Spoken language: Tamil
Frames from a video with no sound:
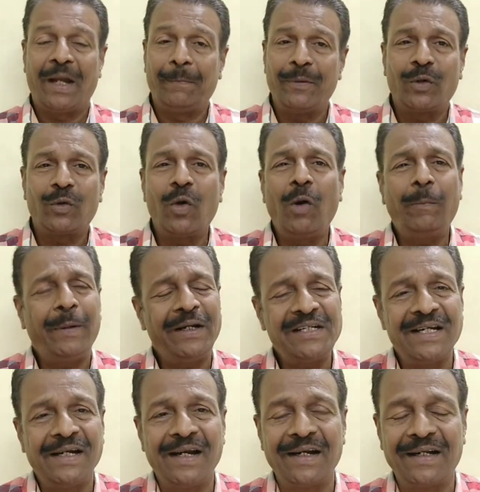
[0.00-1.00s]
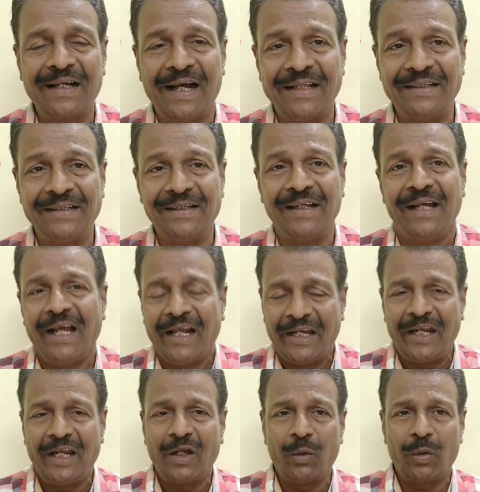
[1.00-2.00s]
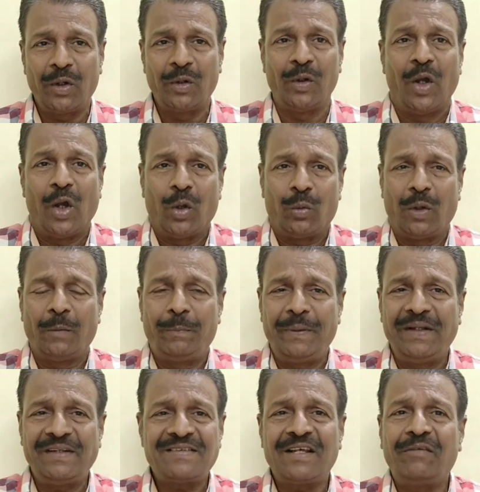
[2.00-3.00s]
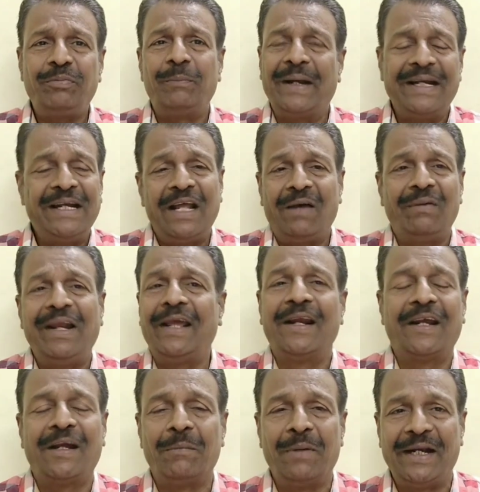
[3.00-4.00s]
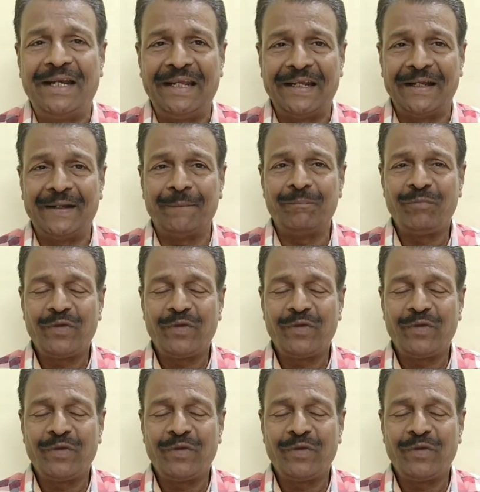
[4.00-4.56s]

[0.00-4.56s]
அப்போ கோஆப்ரேஷன் இருக்காது நீங்கள் ஒரு ஒரு பீஸ் ஆஃப் மைண்டாகவே இருக்க மாட்டீங்க